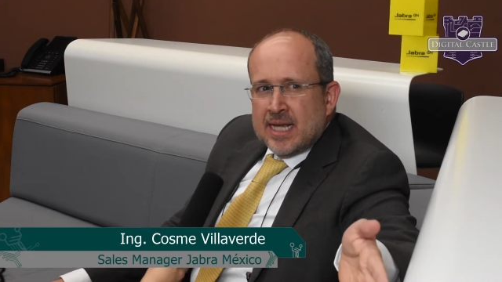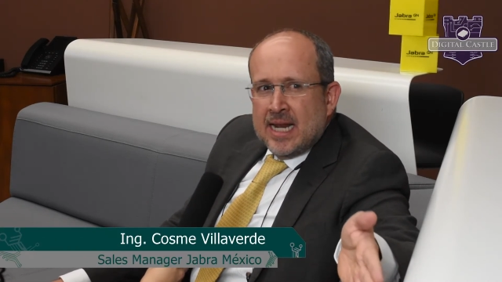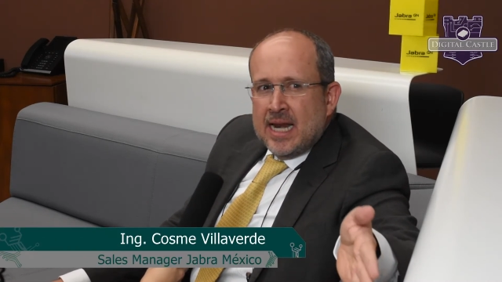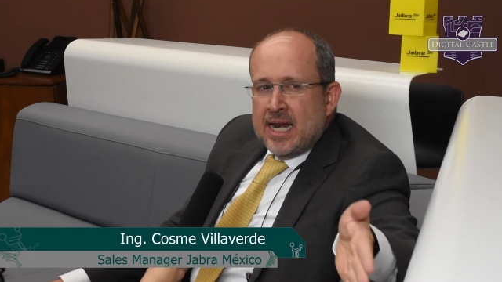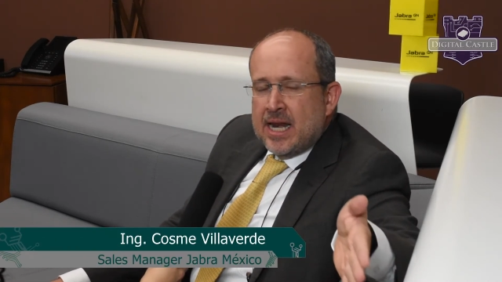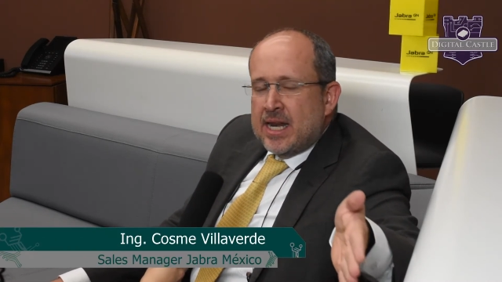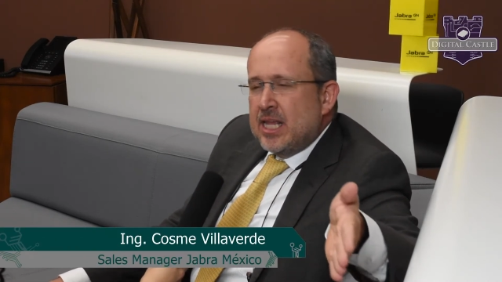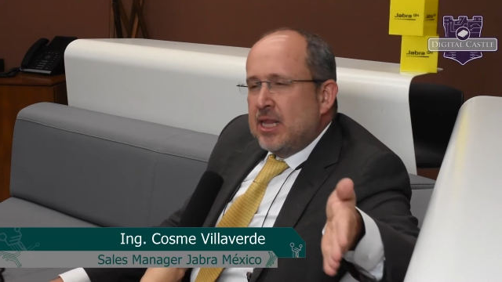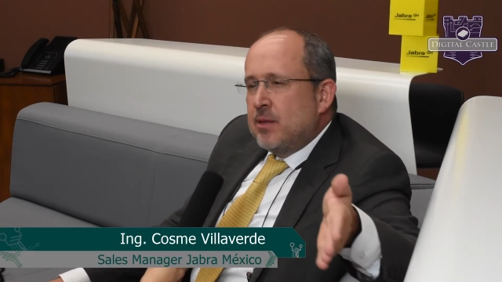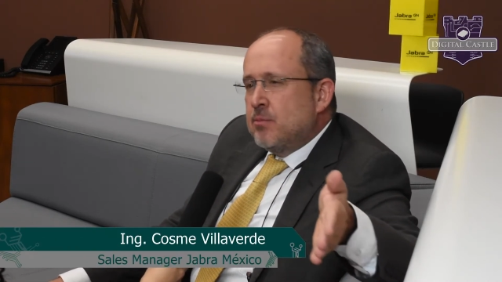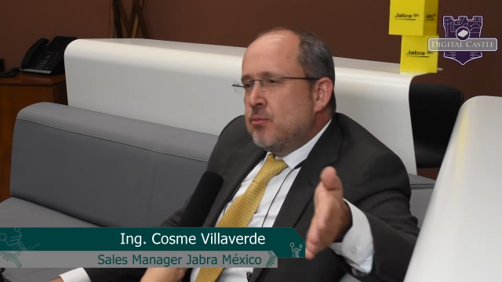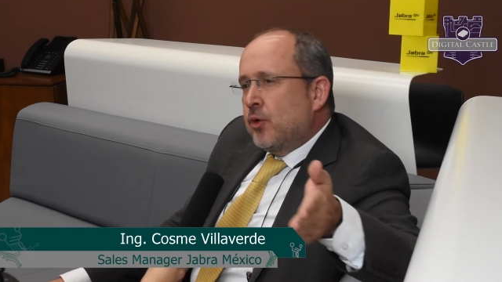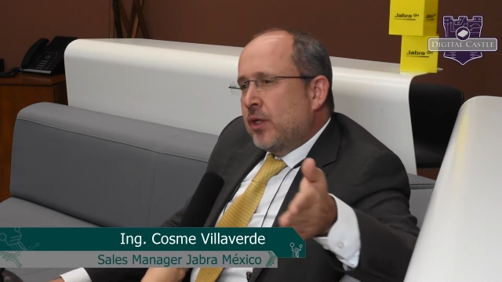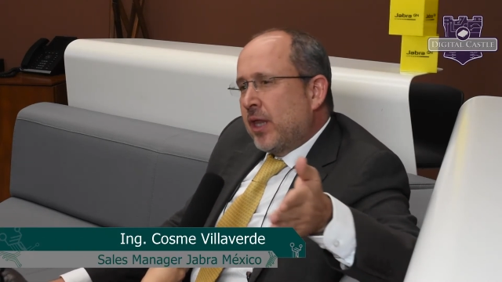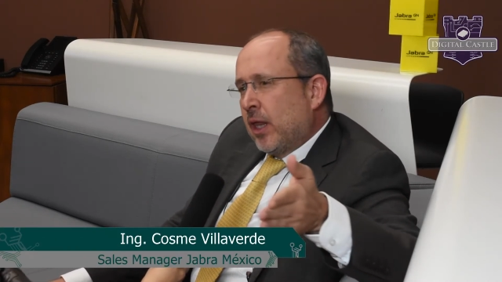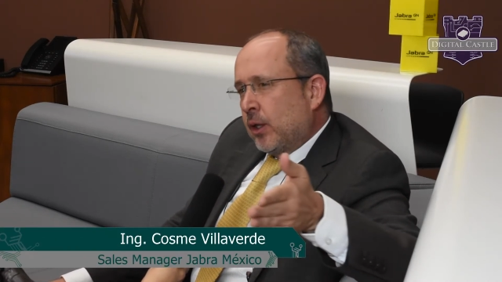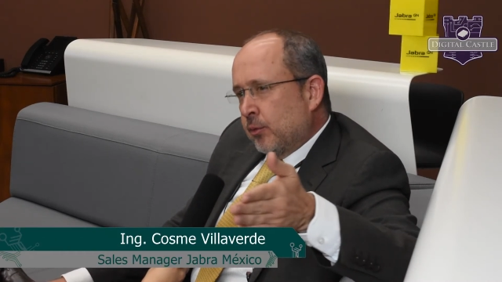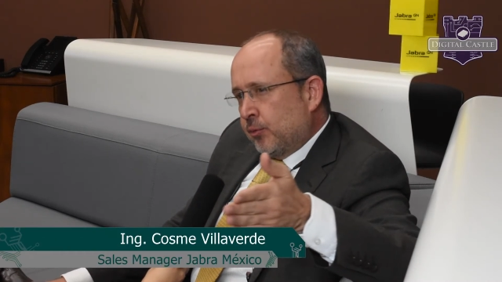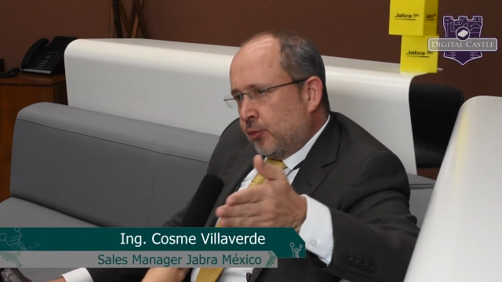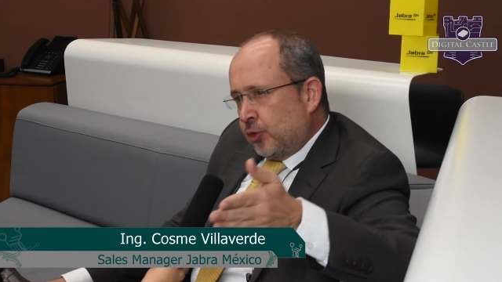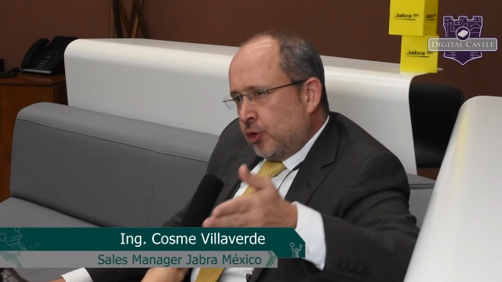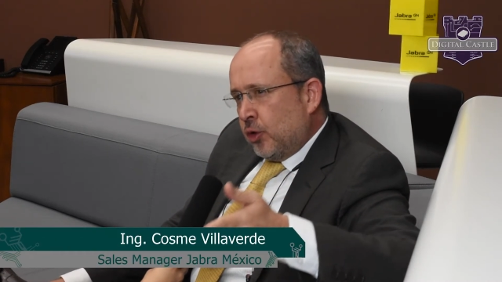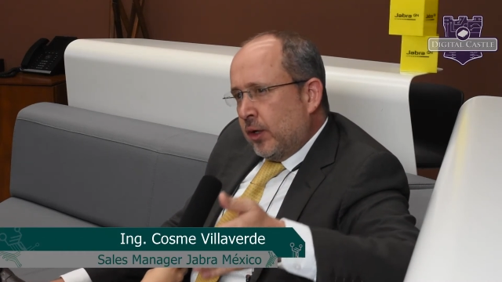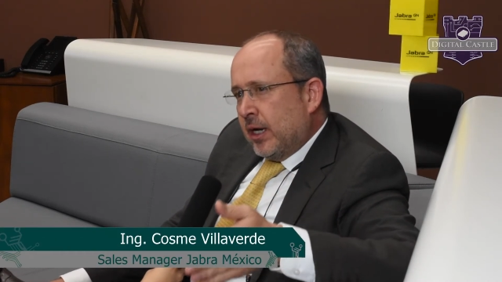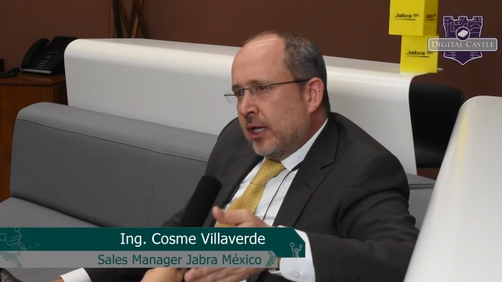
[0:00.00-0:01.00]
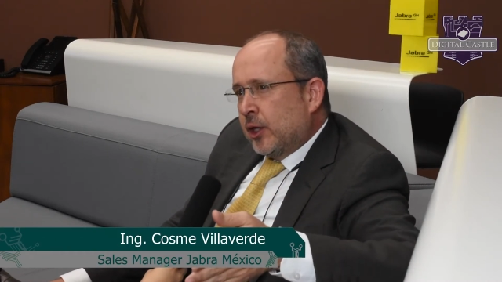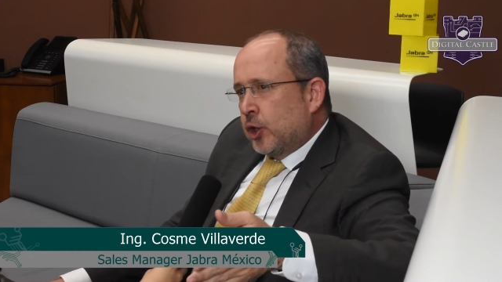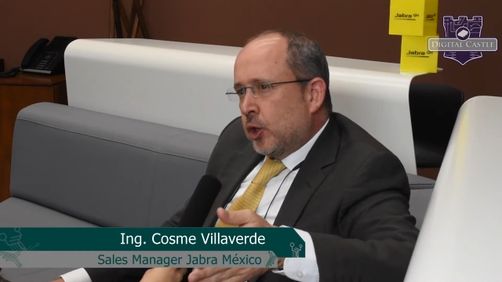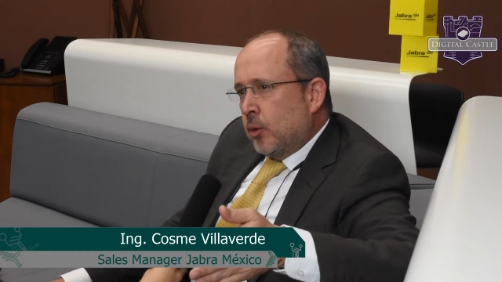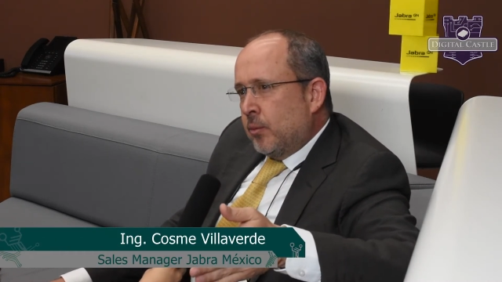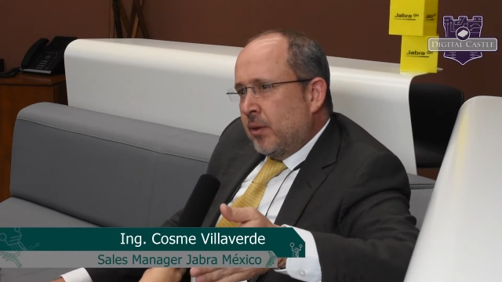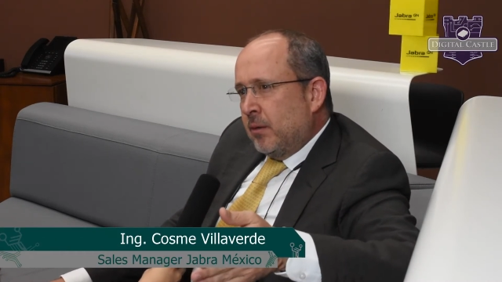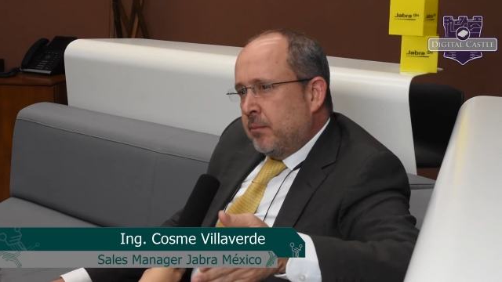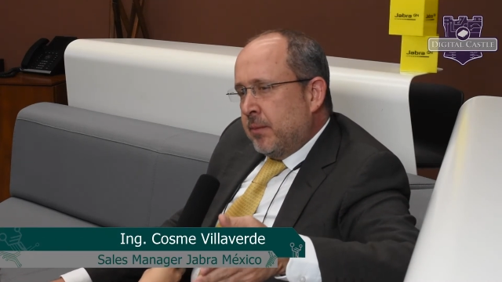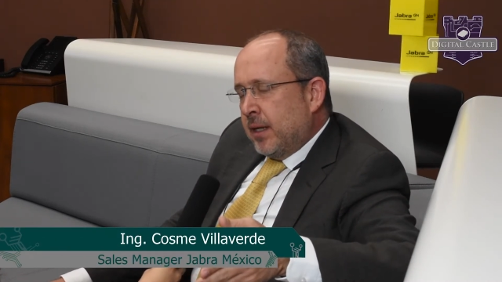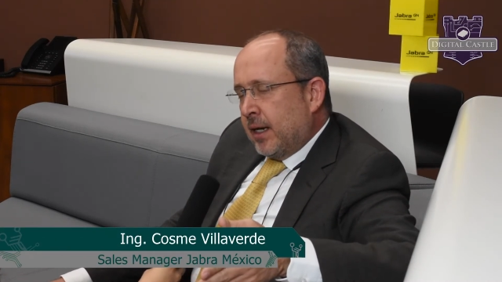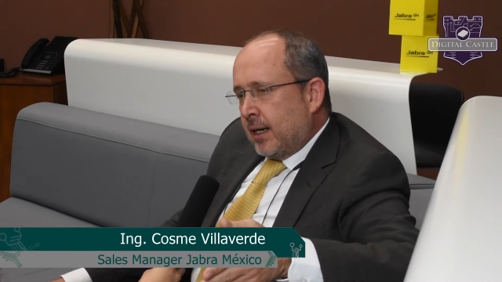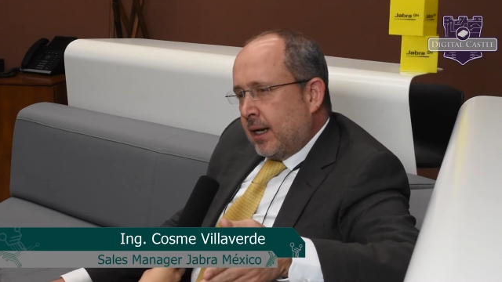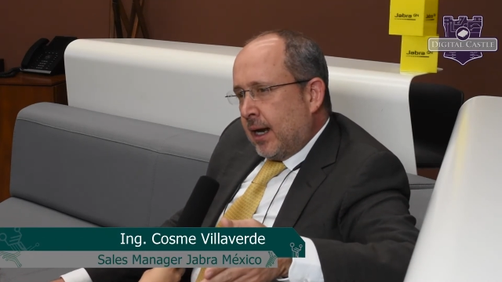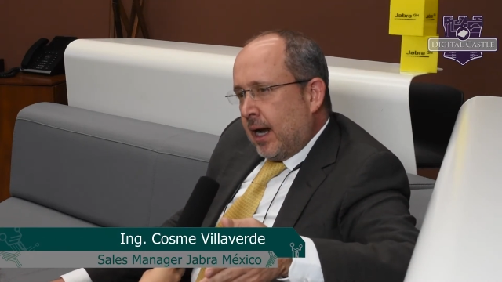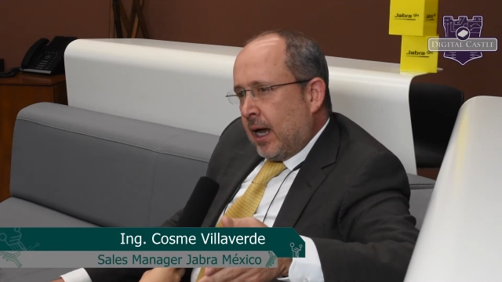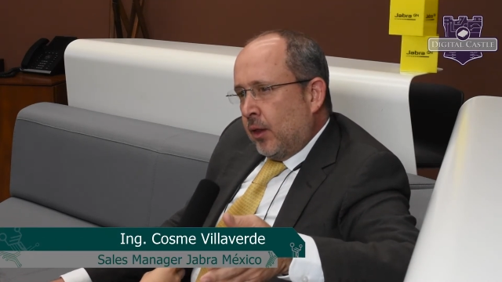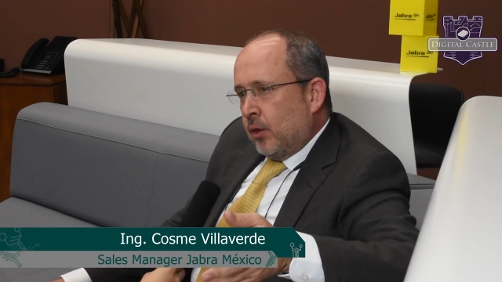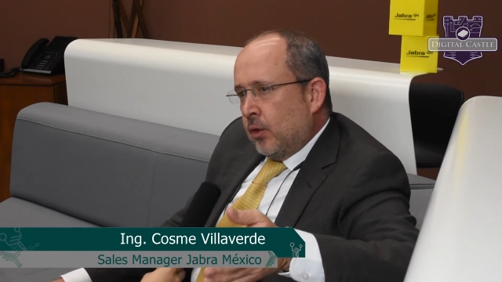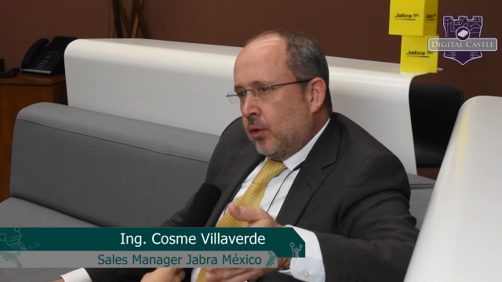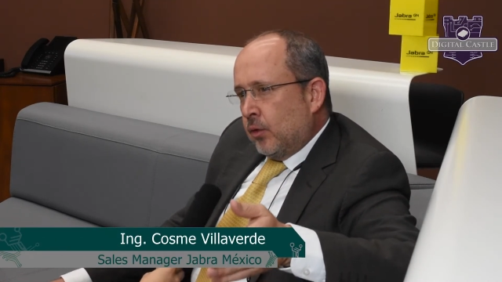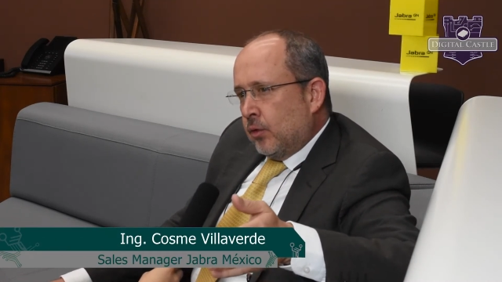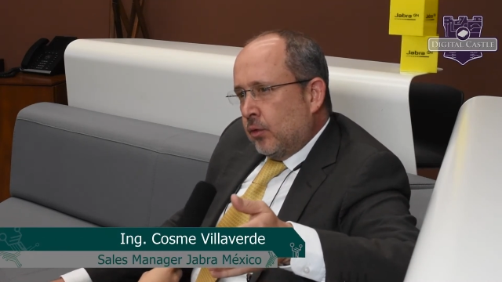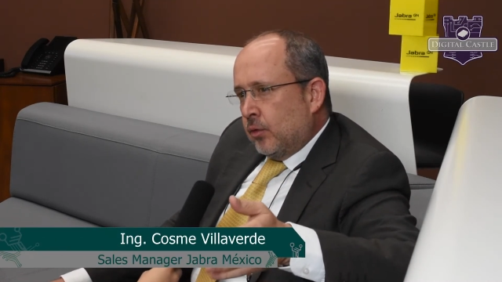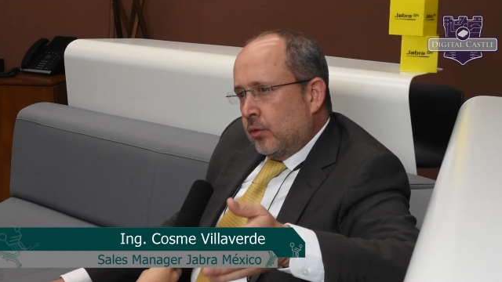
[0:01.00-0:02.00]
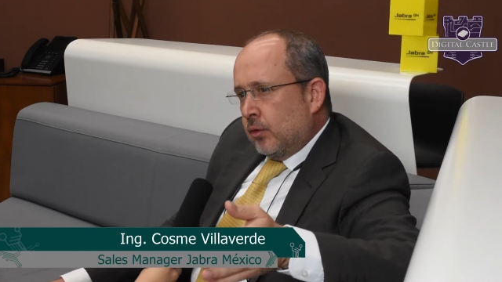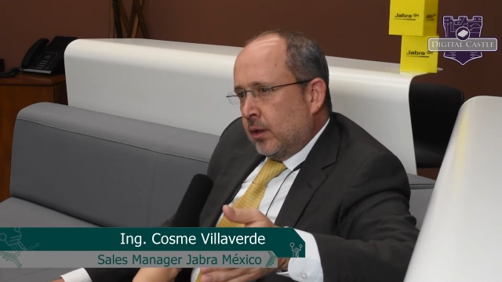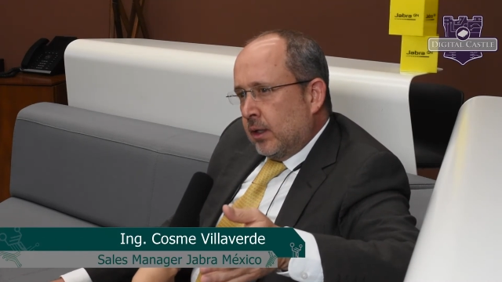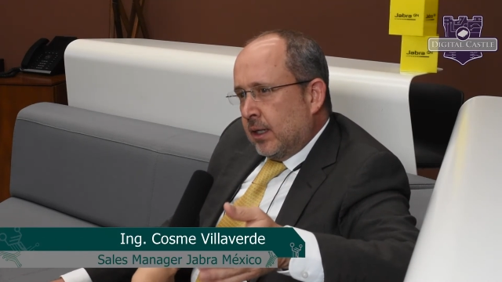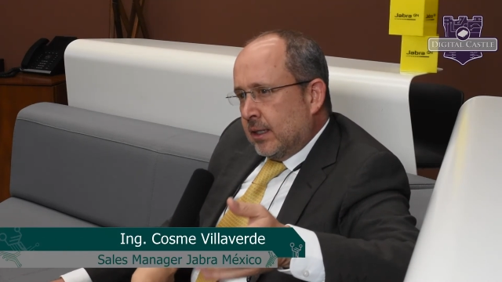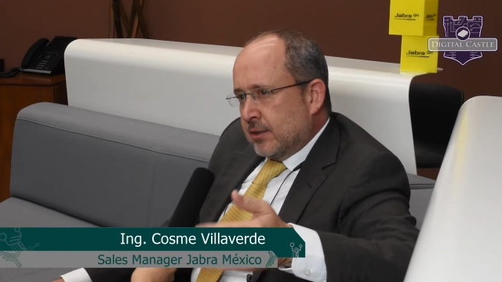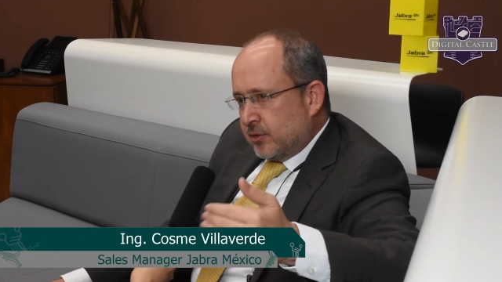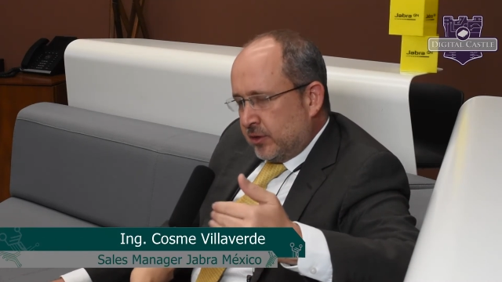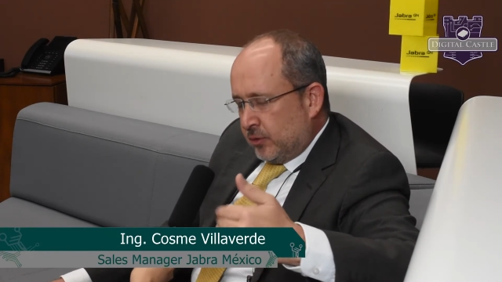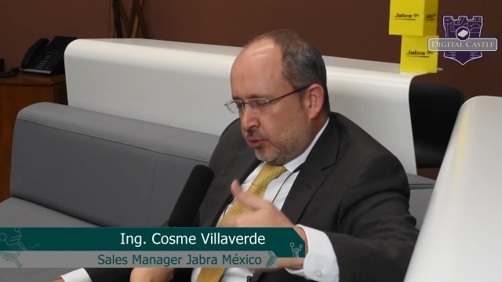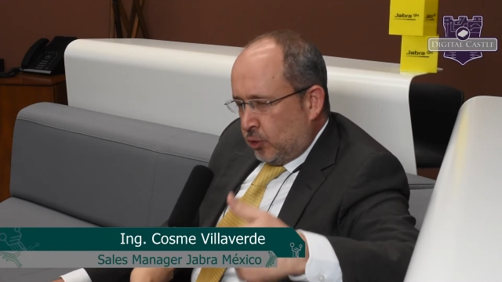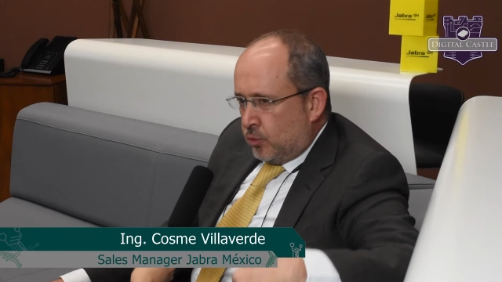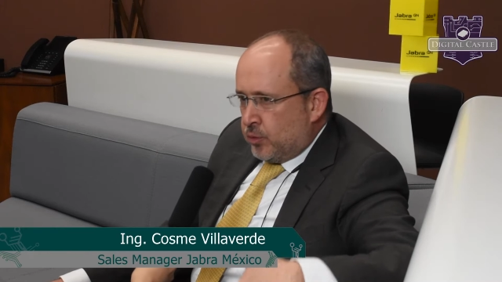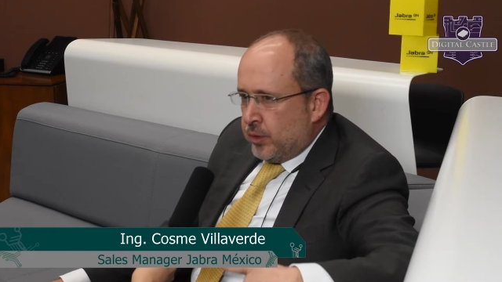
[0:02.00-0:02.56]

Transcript: el ritmo de adopción que toma el mercado con las